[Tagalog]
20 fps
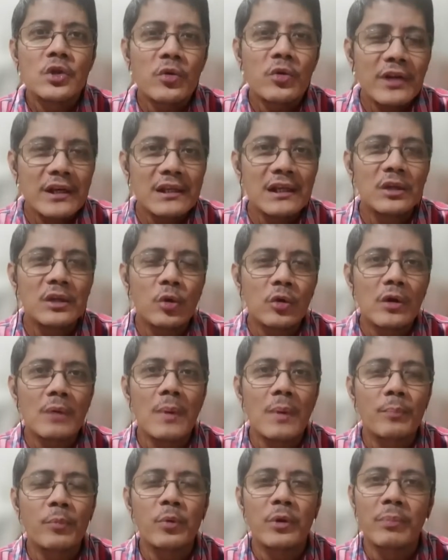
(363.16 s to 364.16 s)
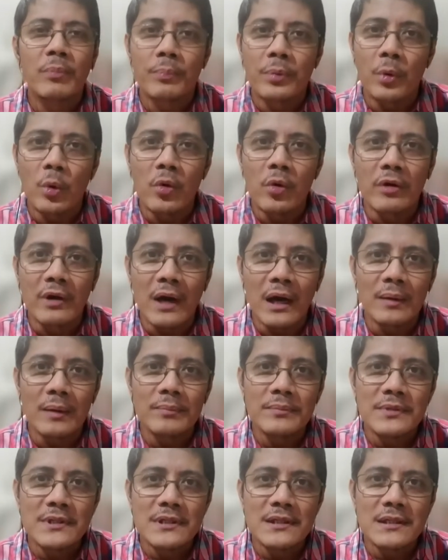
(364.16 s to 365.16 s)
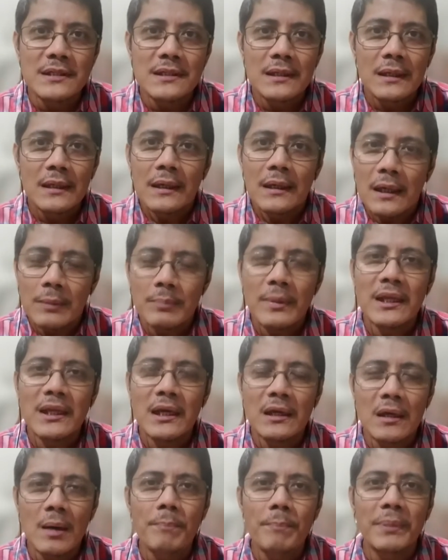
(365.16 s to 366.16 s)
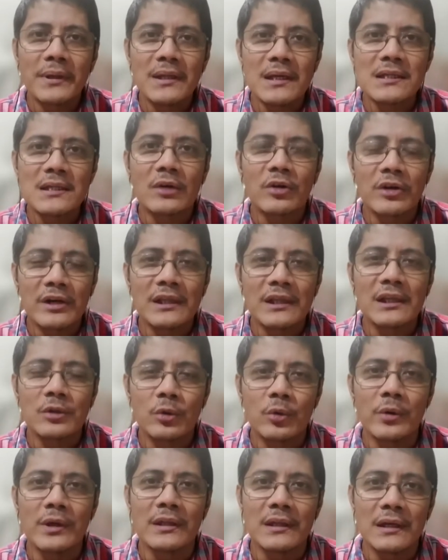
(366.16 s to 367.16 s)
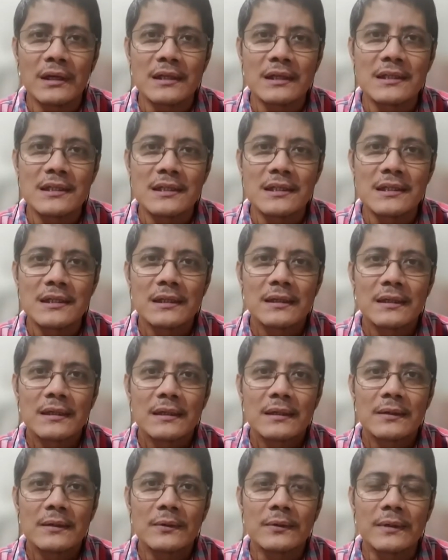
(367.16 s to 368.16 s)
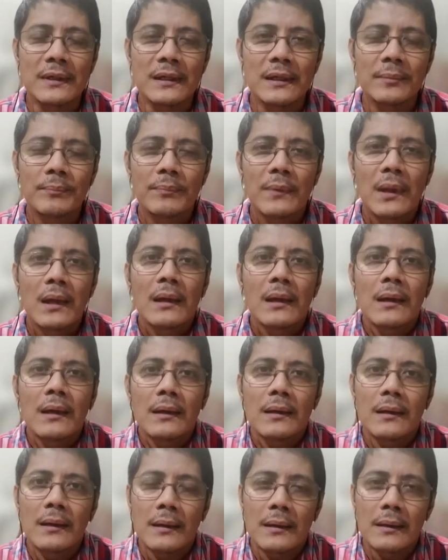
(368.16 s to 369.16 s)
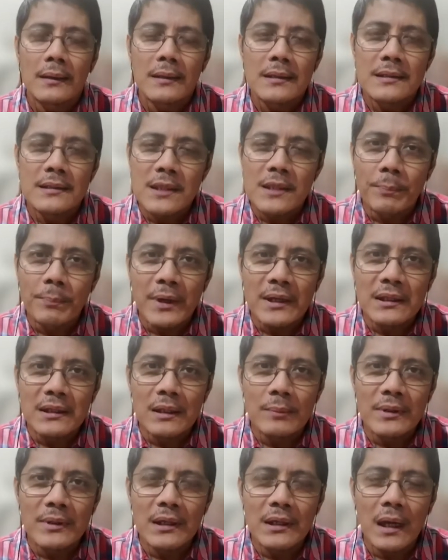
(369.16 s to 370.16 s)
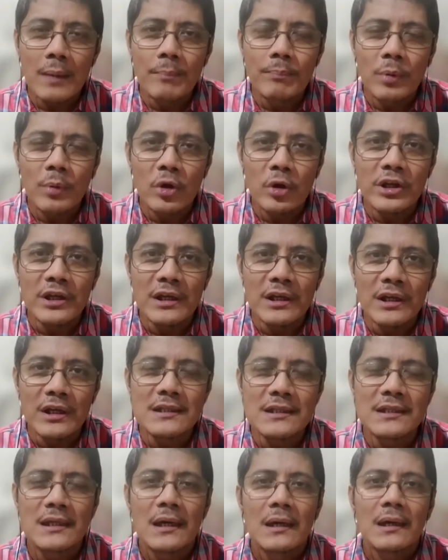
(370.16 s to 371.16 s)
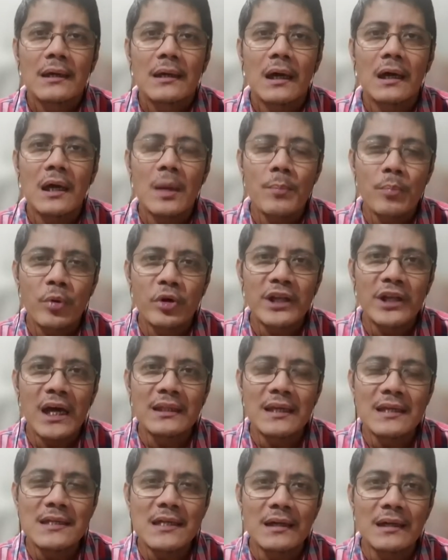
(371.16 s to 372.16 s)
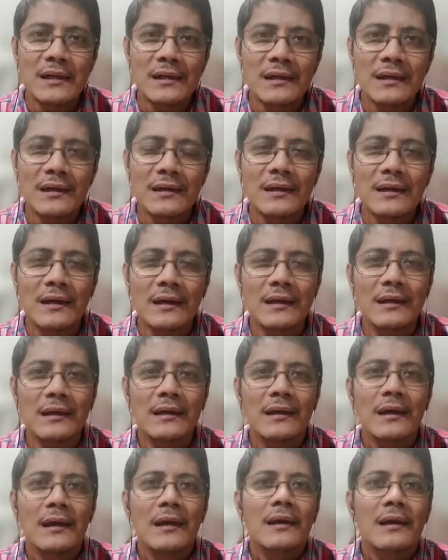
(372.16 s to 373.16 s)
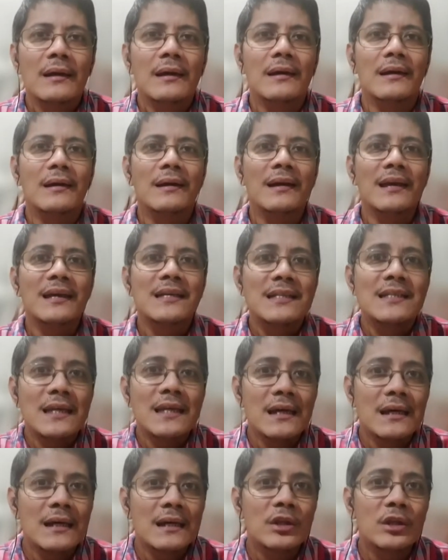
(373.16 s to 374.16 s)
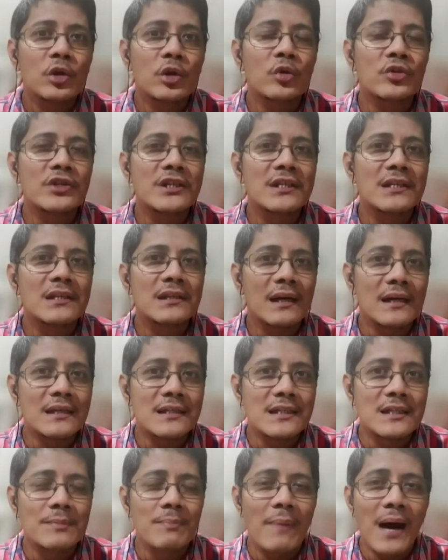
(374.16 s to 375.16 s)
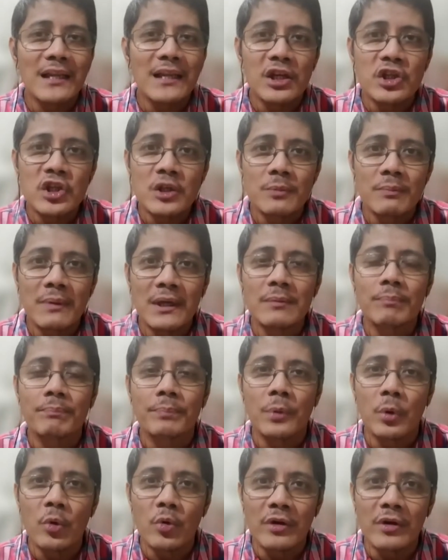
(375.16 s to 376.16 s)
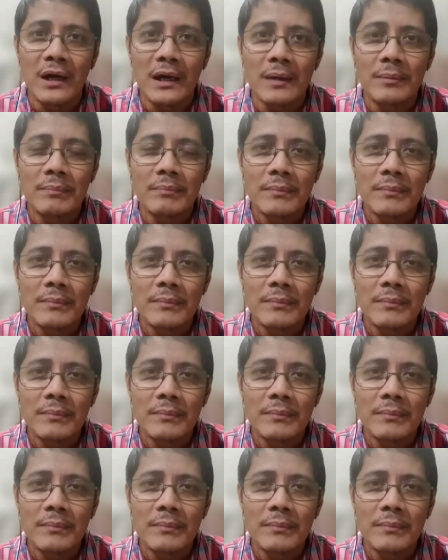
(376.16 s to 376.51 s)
need to come up with programs and many companies are already doing this. Okay? Uh, mm-hmm. Sa part naman ng employees, ang importante sa kanila ay uh, isingit yung stress management program